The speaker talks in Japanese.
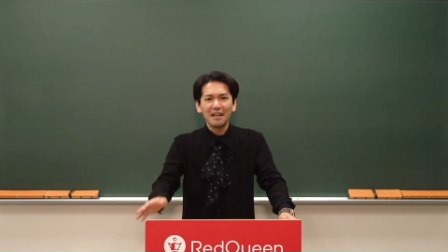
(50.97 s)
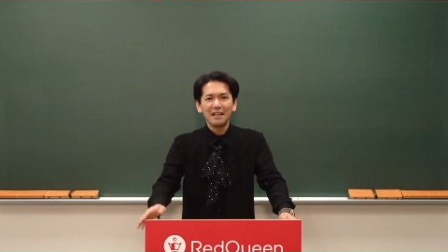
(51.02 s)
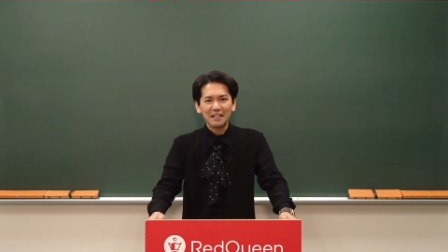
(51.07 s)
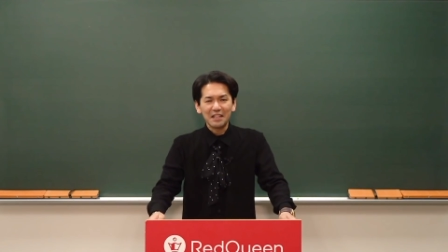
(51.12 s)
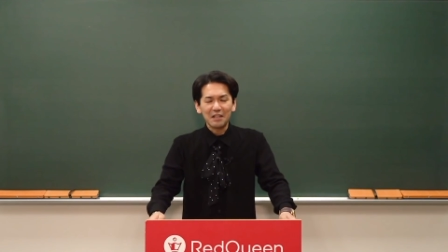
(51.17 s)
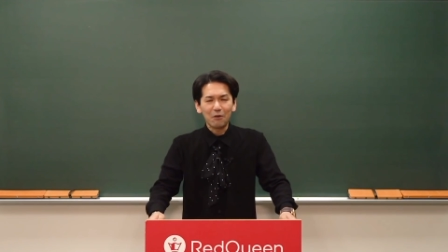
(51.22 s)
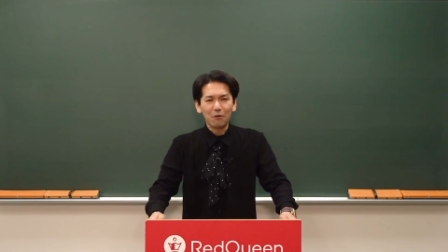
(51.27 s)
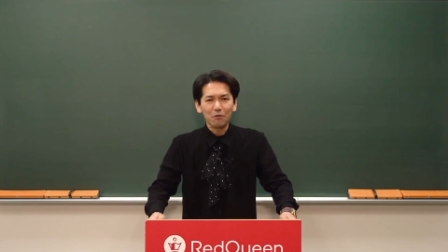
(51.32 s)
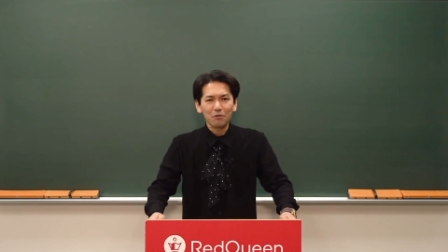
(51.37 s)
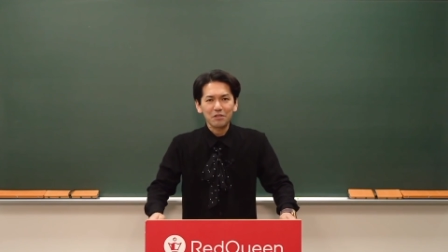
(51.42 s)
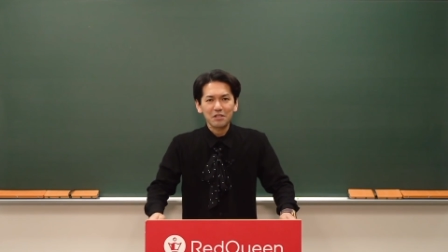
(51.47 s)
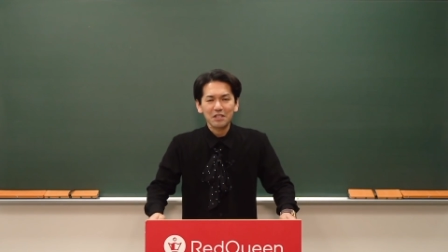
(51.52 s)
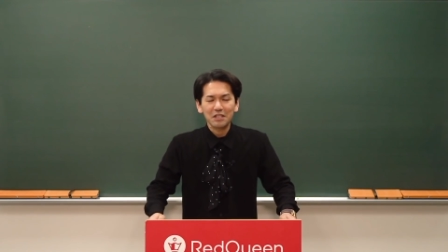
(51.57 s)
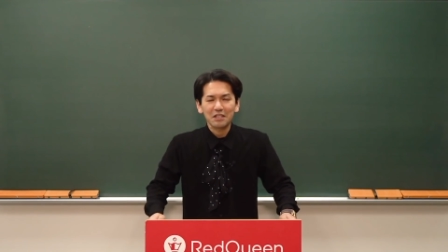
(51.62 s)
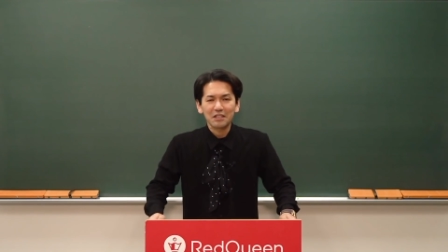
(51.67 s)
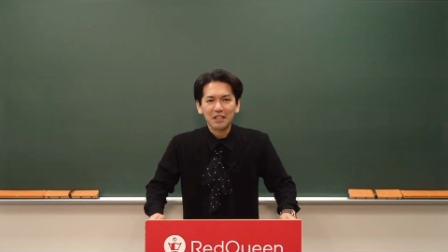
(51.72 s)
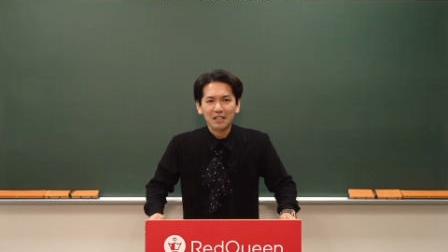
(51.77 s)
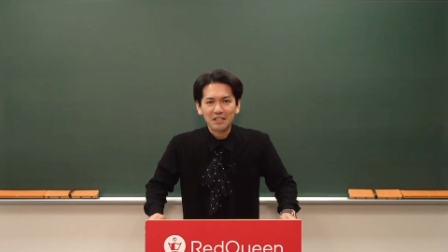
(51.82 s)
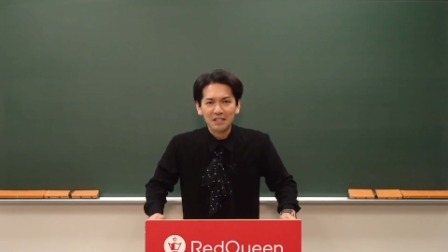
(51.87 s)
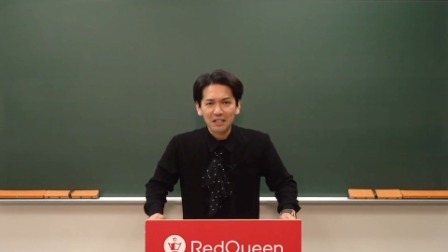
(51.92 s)
日本
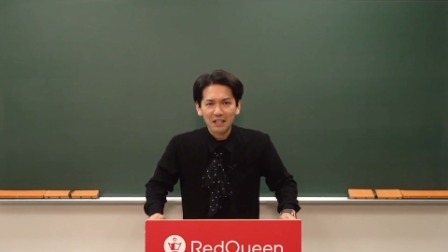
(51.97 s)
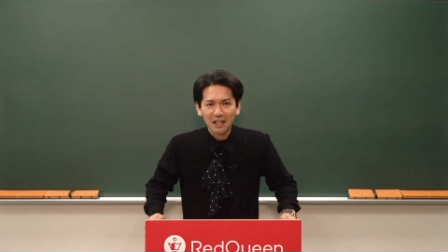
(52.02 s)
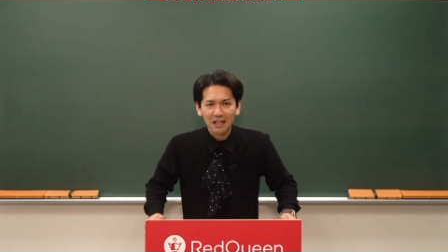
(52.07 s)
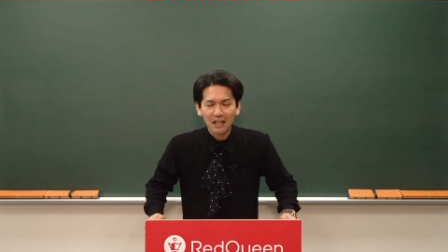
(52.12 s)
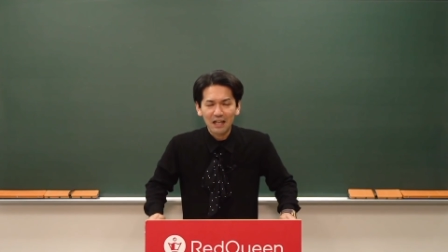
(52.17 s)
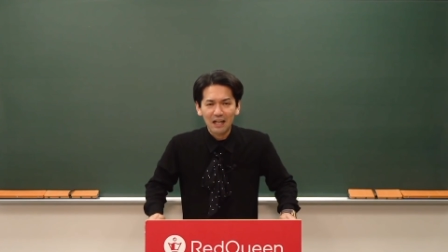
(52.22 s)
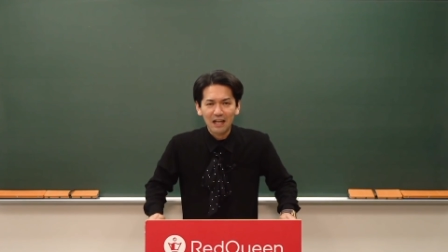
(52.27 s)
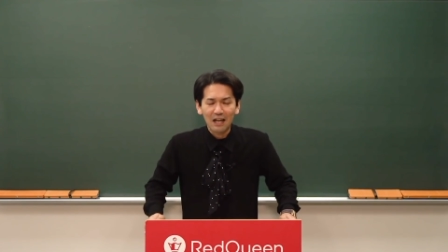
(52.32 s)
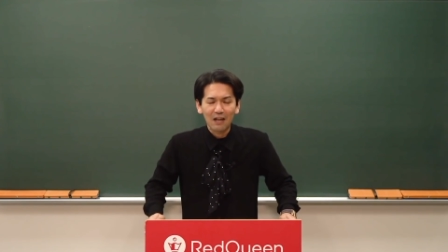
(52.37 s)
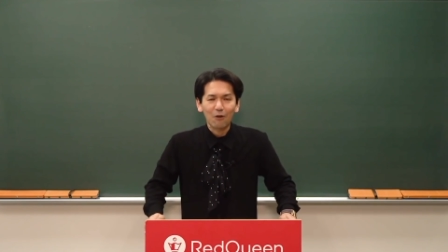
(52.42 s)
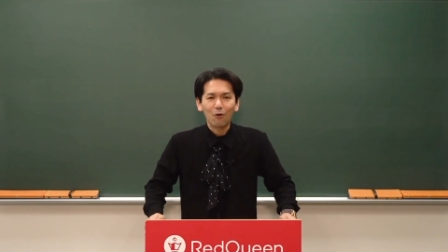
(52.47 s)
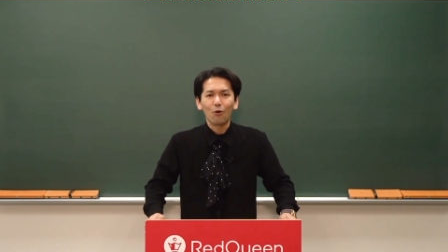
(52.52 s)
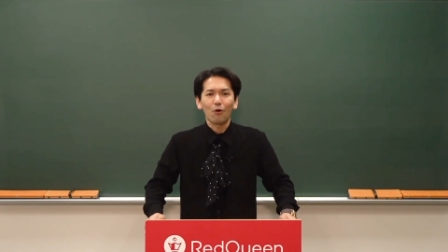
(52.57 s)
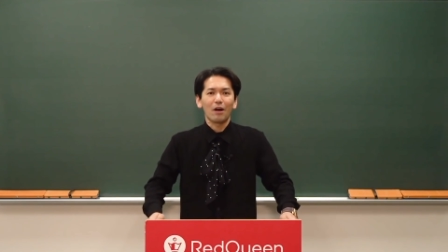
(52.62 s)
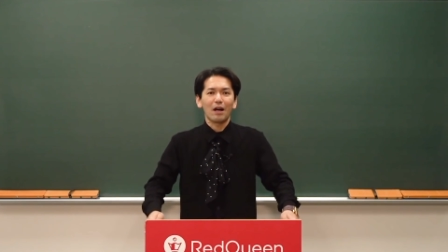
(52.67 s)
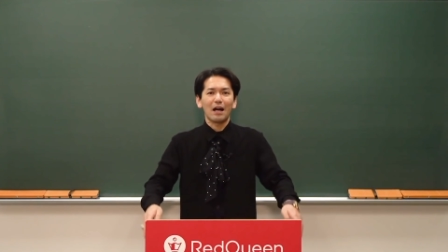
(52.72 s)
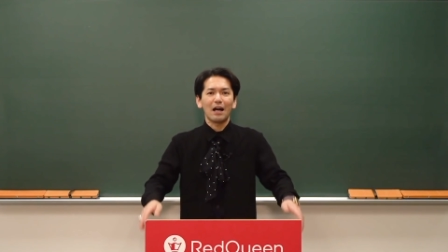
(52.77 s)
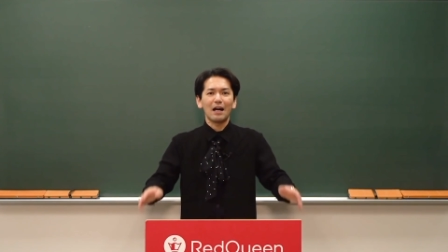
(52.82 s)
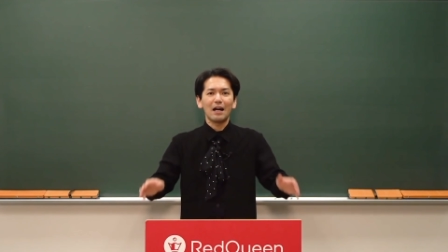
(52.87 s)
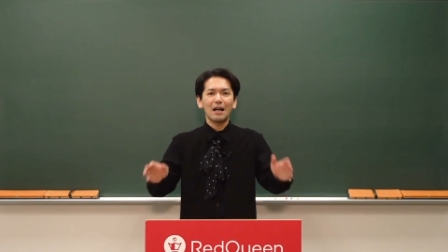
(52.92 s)
人たちがこ
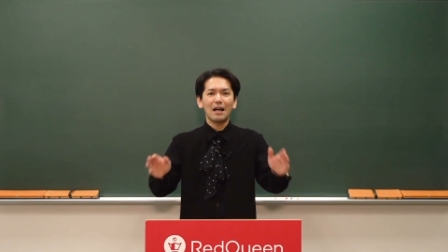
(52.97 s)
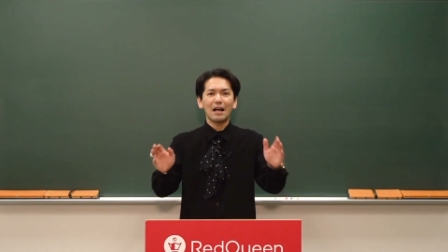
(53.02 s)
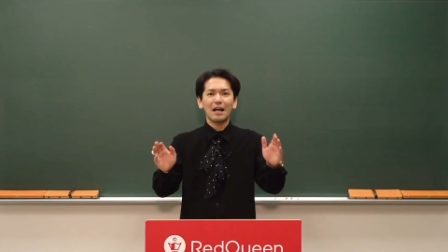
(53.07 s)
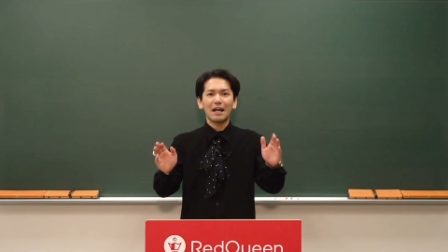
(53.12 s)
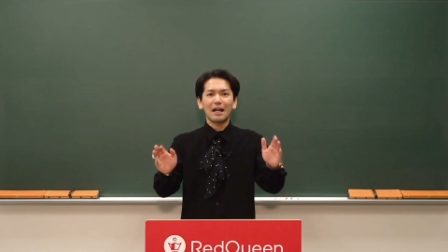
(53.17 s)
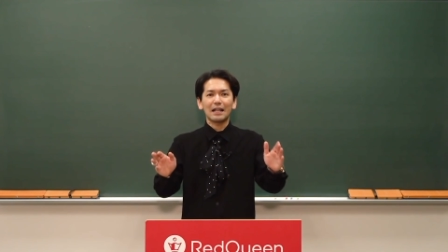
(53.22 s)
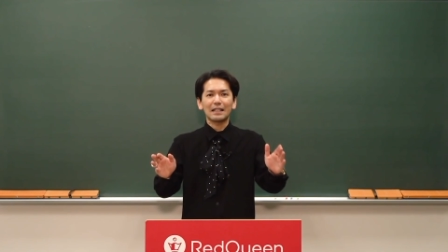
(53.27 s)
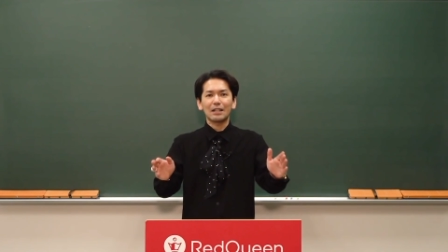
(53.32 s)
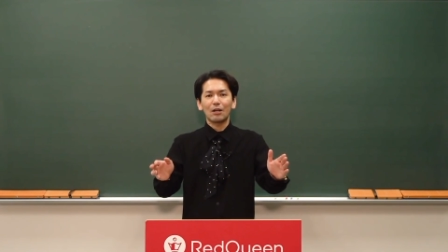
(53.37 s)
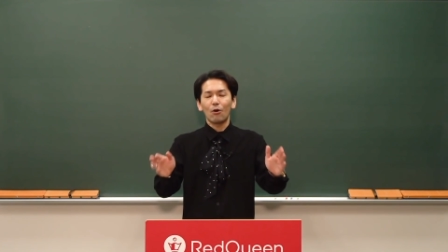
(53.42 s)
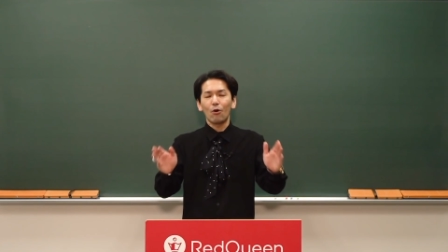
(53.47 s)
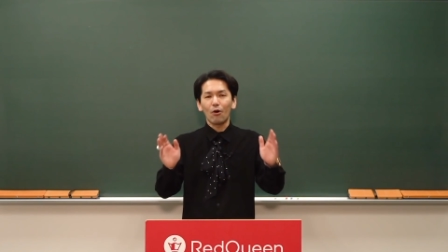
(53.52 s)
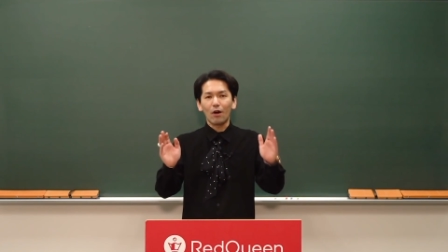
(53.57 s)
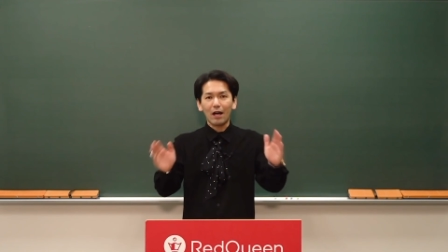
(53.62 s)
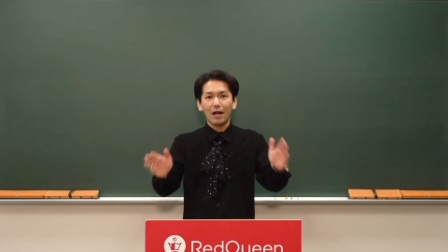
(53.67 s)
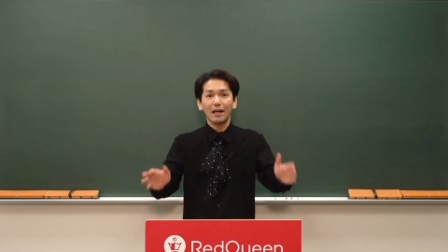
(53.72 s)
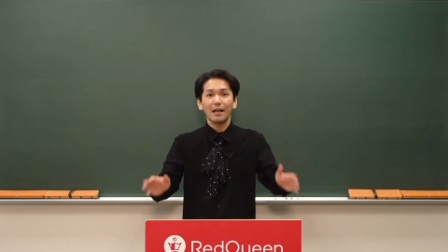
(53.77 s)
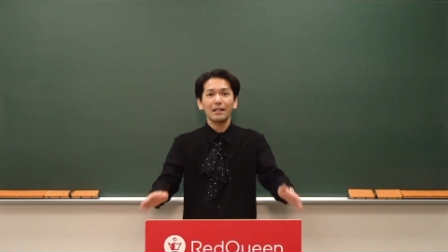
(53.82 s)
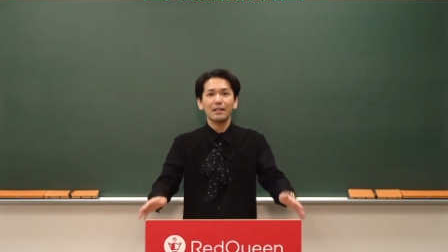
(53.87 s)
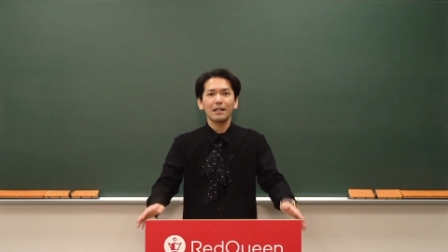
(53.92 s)
う考え方を
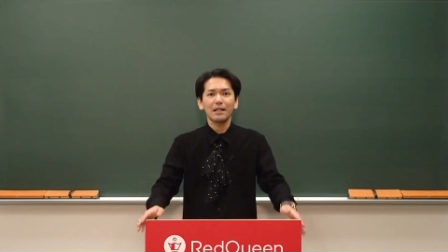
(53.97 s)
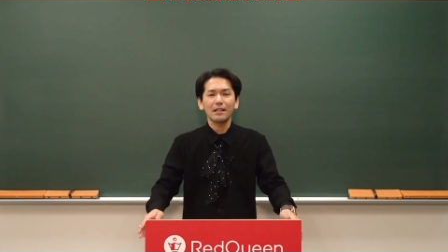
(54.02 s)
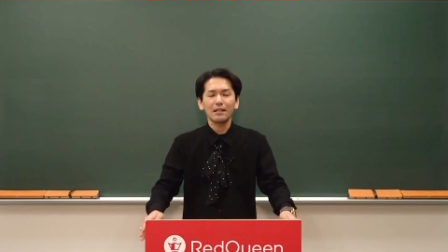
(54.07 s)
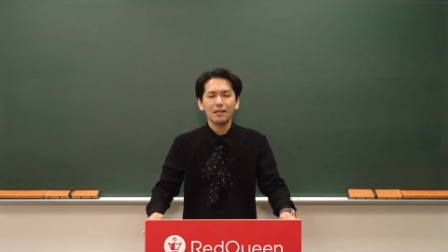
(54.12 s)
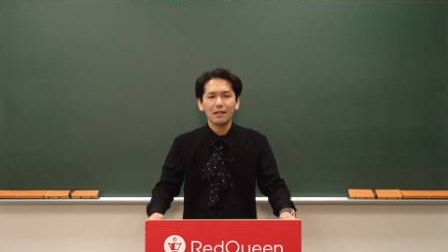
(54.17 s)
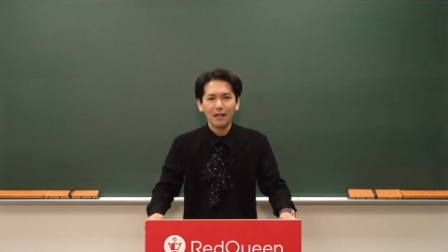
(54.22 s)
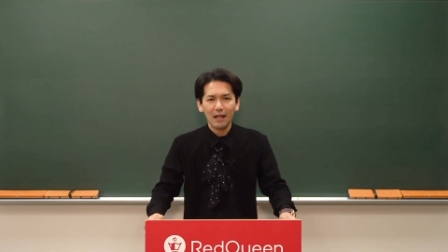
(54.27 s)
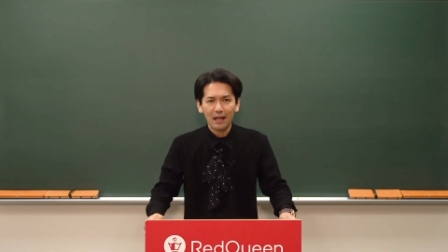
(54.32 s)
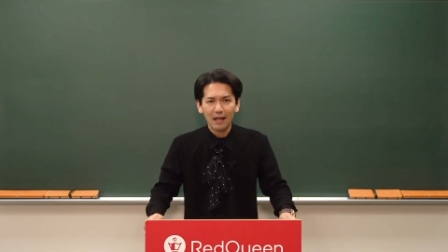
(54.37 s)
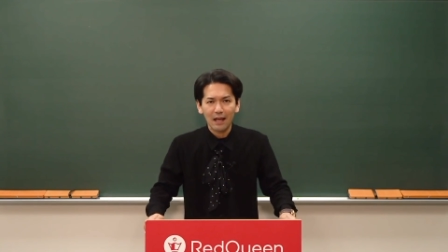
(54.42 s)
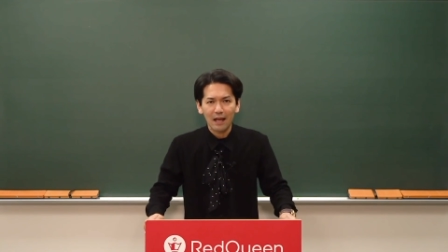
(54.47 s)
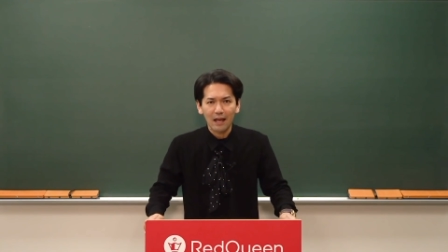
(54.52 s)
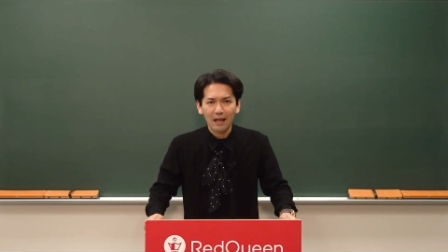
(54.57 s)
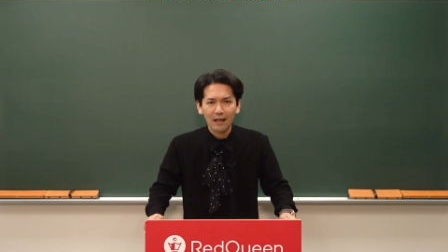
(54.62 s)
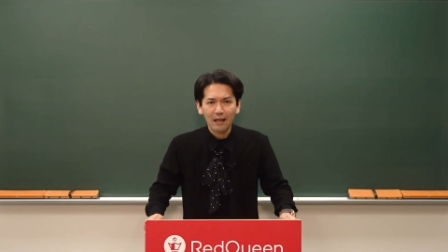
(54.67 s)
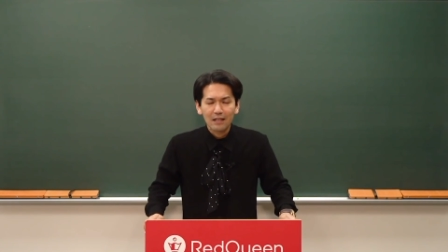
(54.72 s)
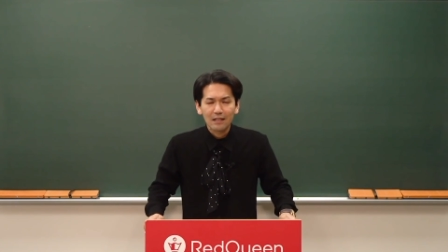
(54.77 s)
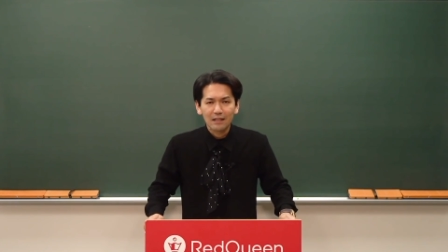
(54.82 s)
変えていって、